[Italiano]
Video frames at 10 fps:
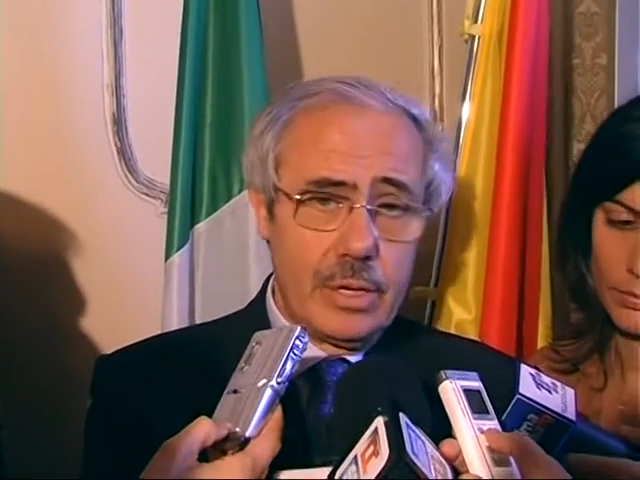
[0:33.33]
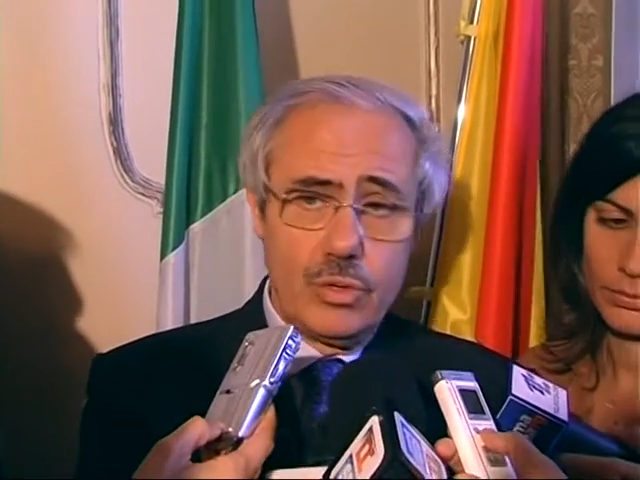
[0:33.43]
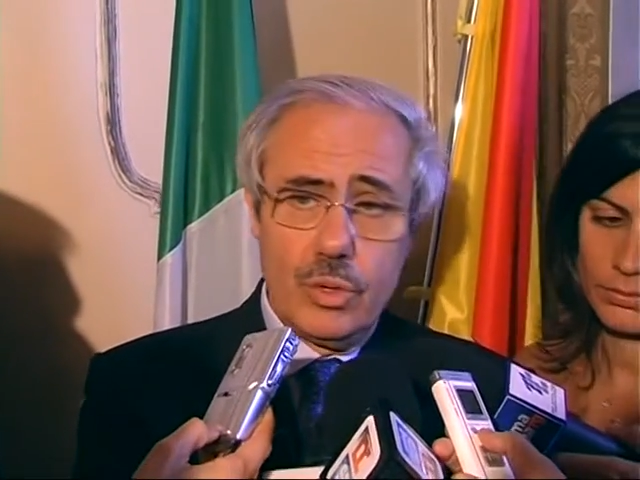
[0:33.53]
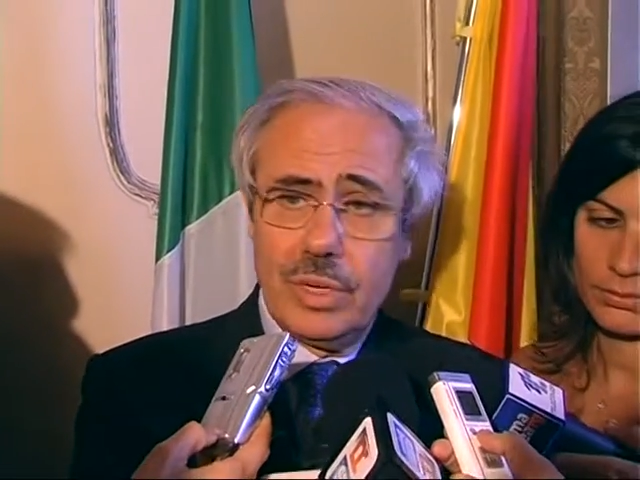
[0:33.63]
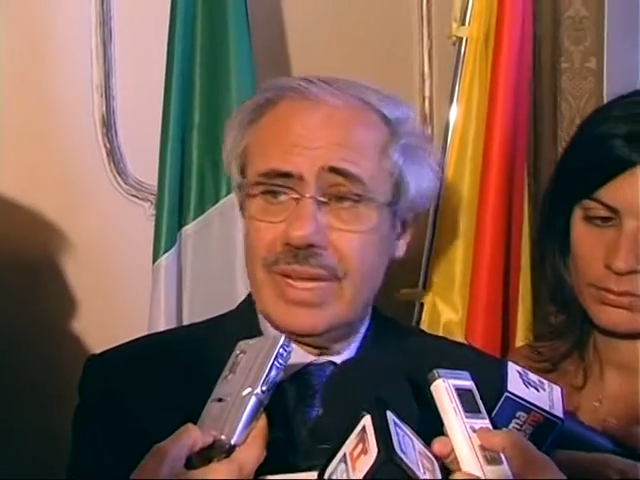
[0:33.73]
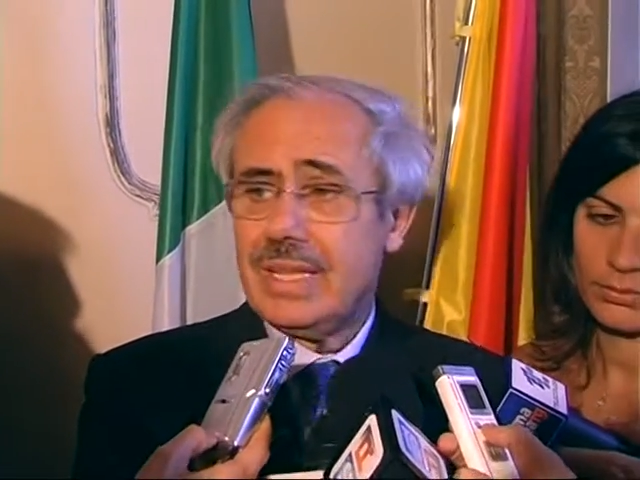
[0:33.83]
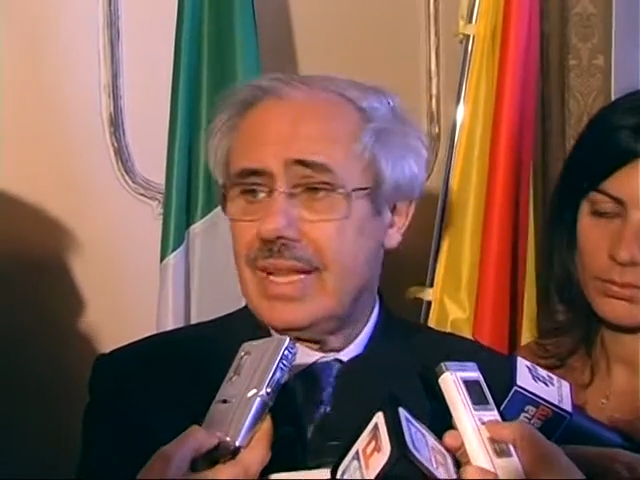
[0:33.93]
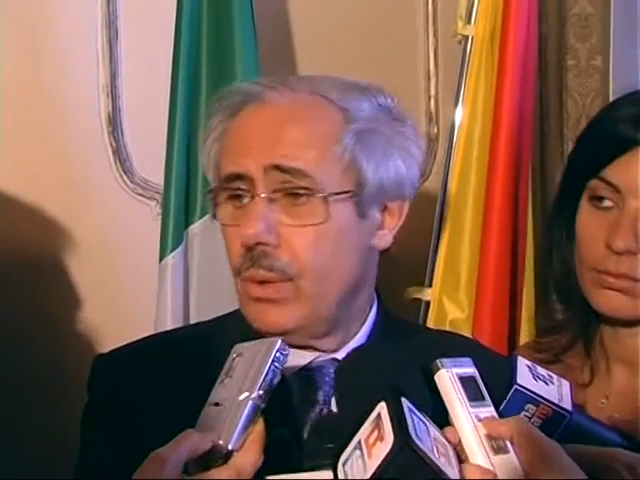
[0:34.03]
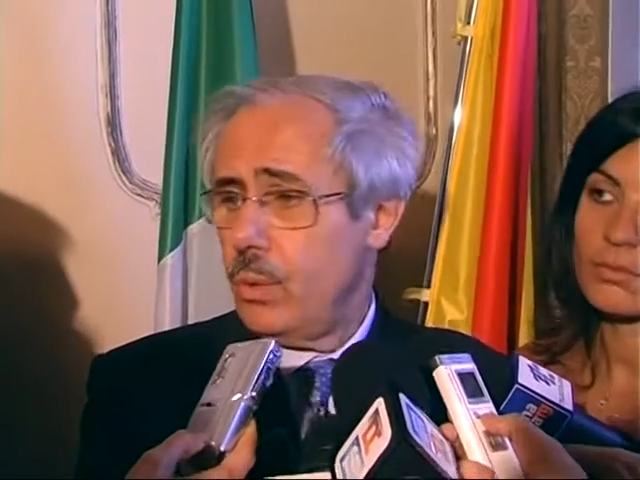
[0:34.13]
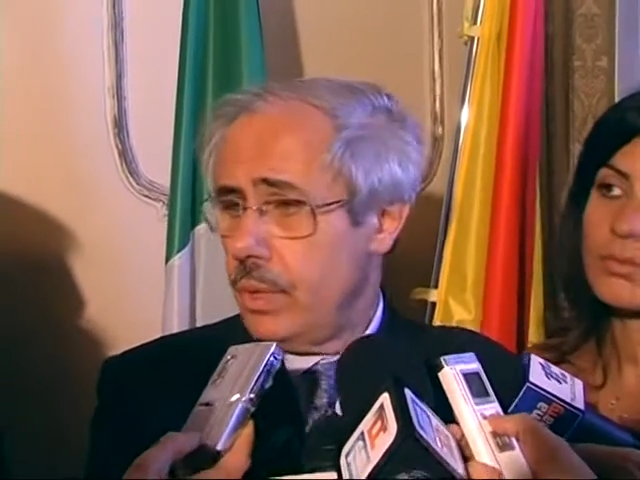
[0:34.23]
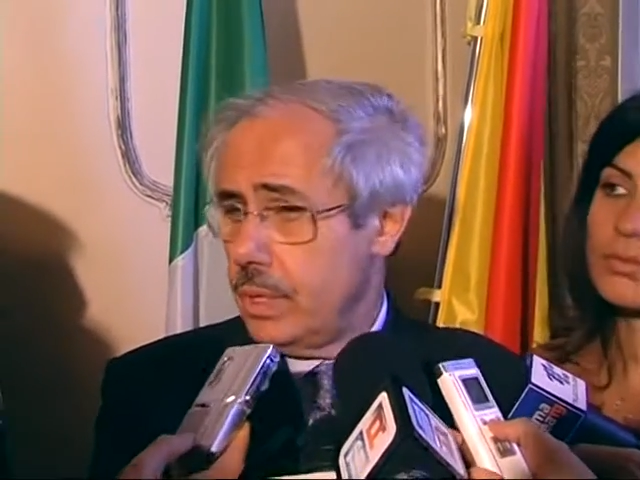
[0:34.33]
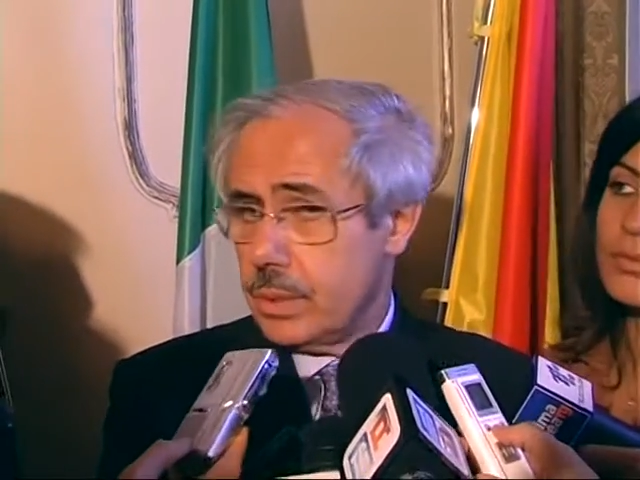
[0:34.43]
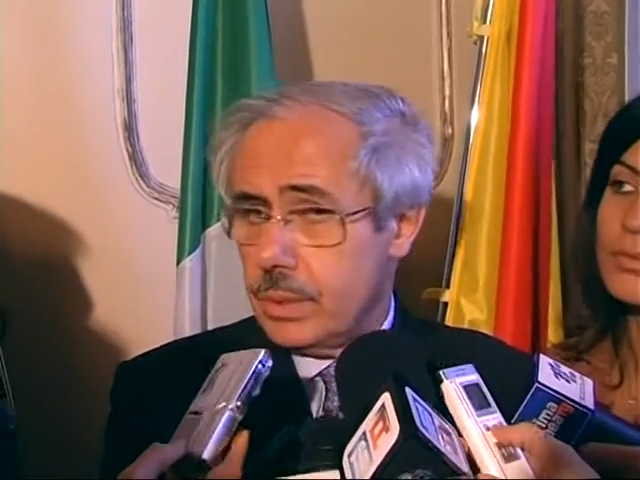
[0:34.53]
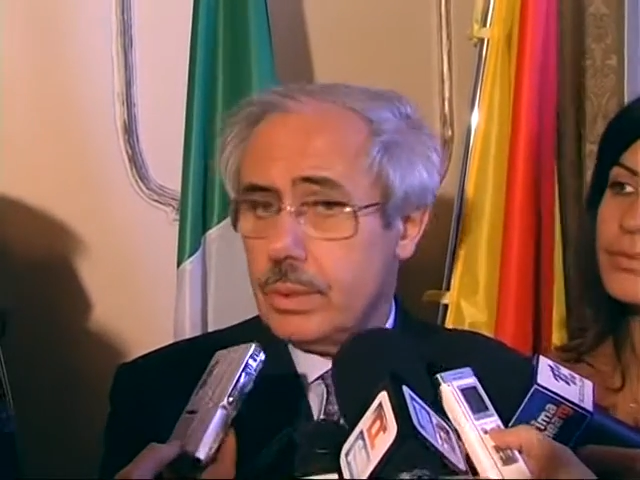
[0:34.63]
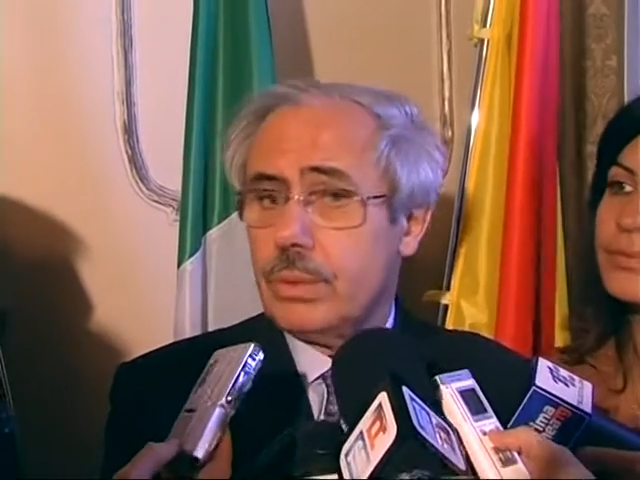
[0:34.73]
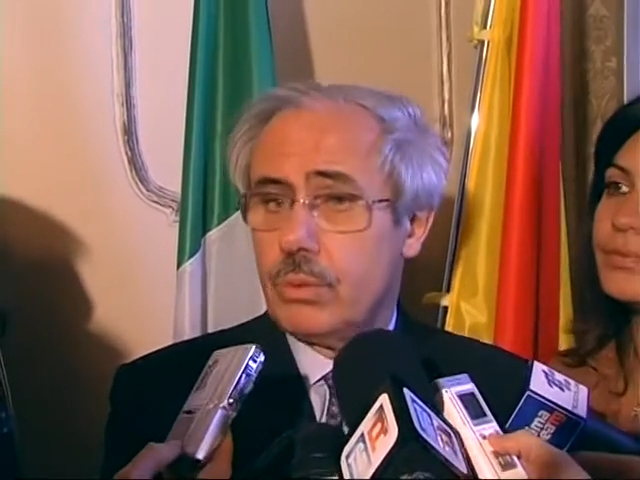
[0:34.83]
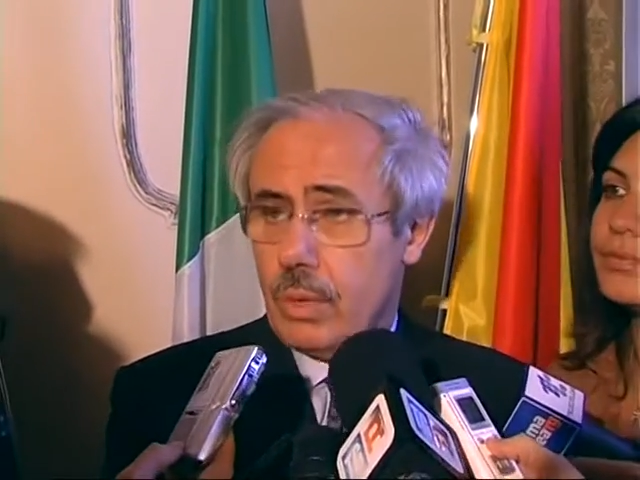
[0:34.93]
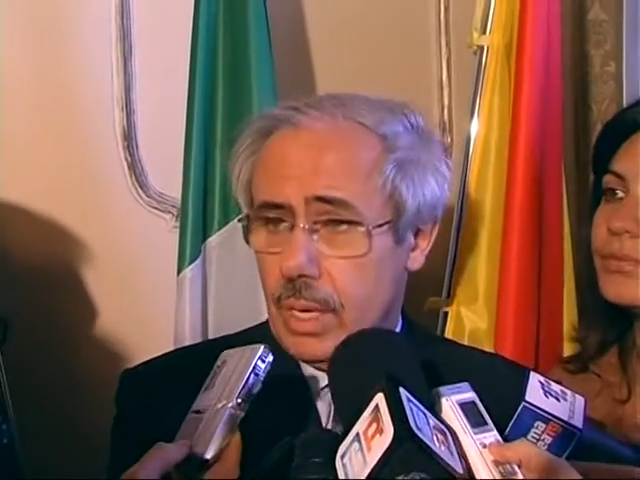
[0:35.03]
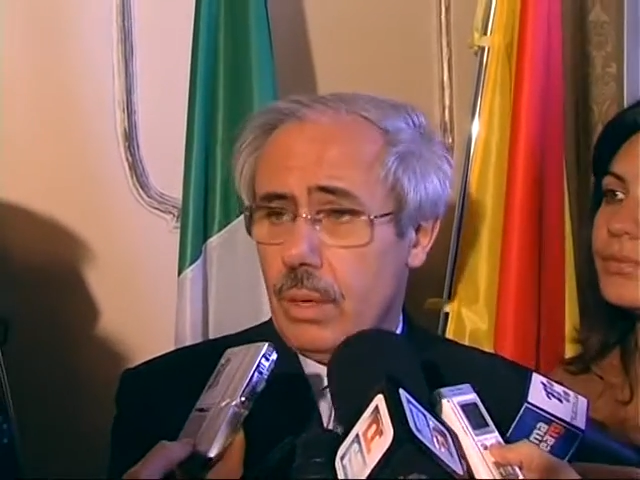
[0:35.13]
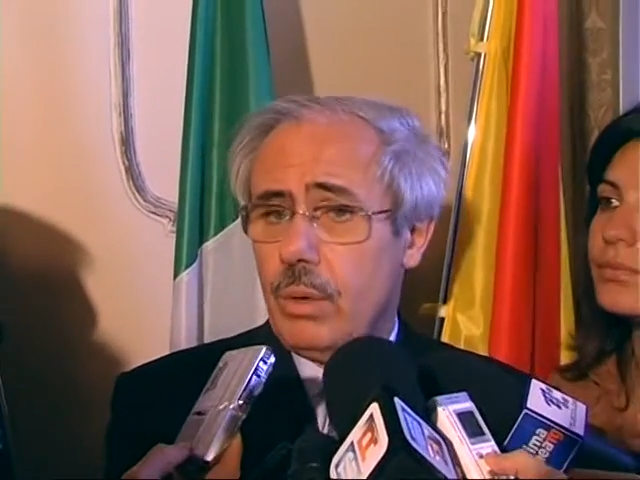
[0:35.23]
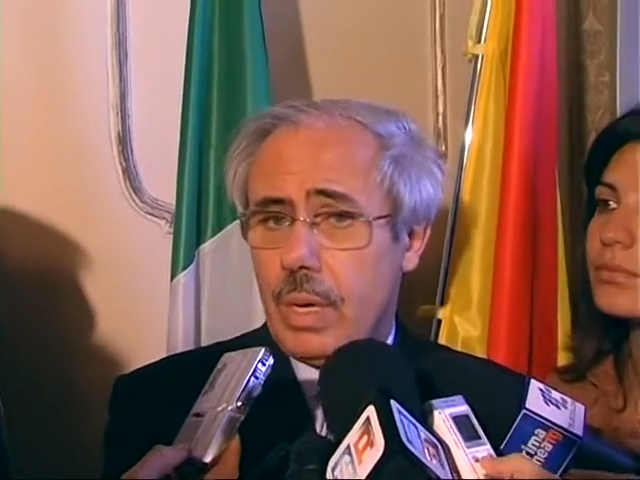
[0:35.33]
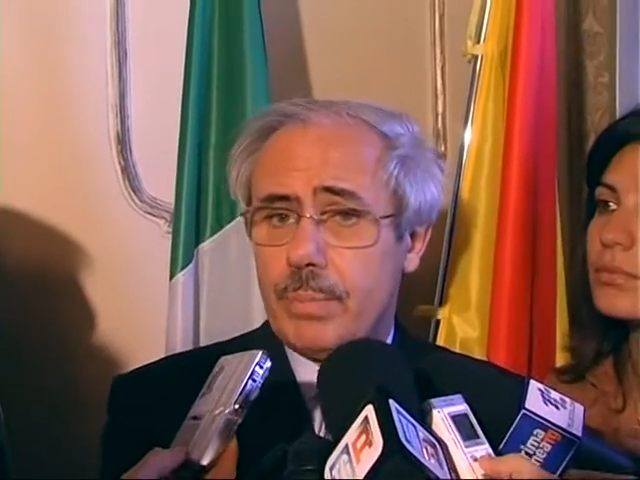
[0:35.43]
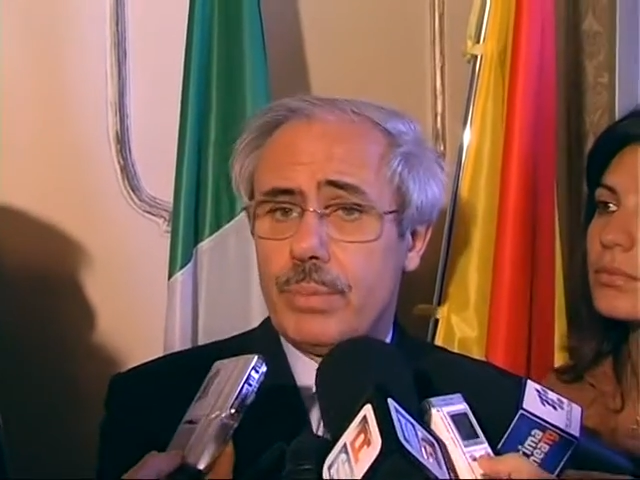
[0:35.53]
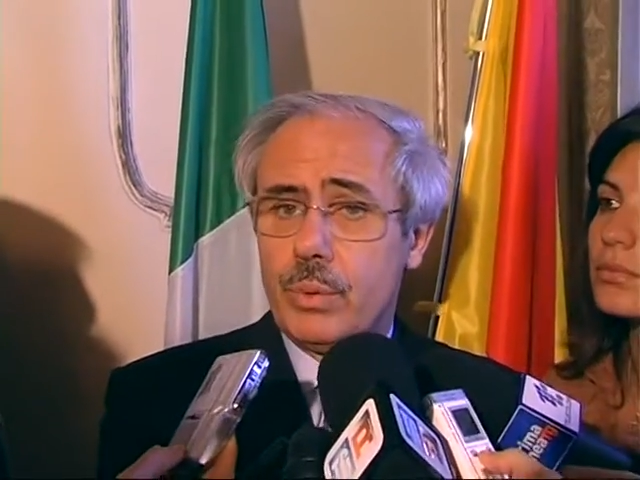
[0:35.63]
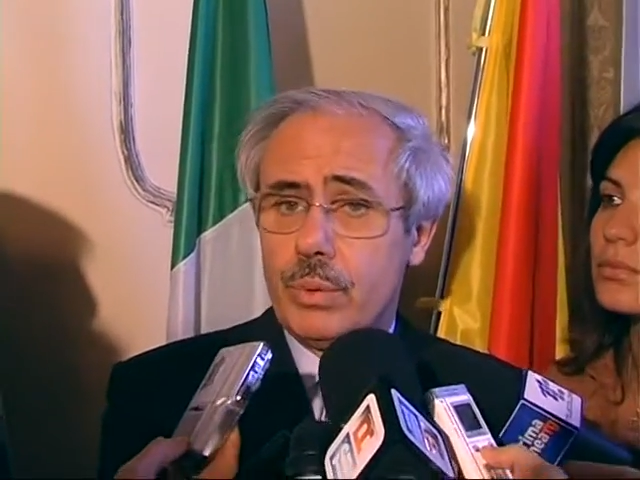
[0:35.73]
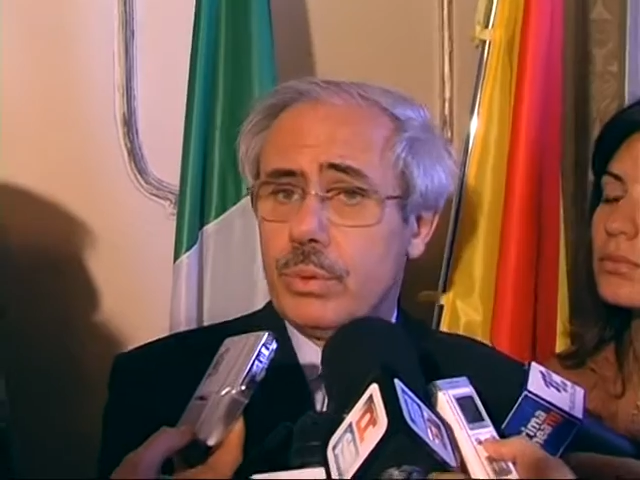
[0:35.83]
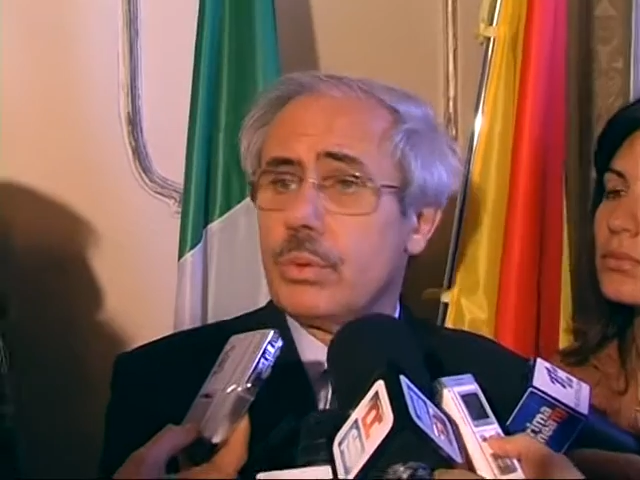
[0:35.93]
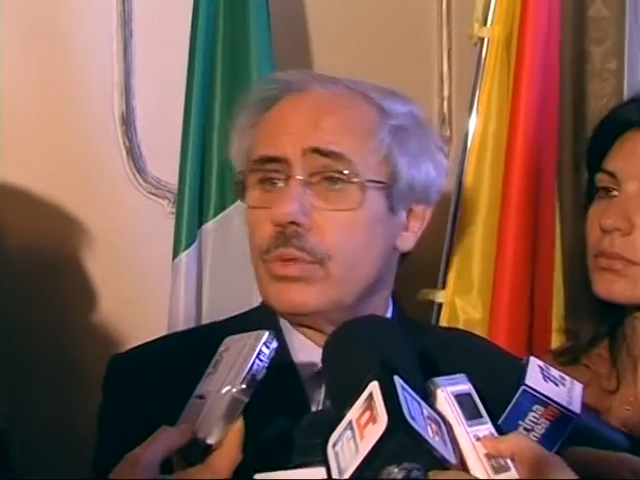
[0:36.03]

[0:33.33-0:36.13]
Regione da un rischio, quello appunto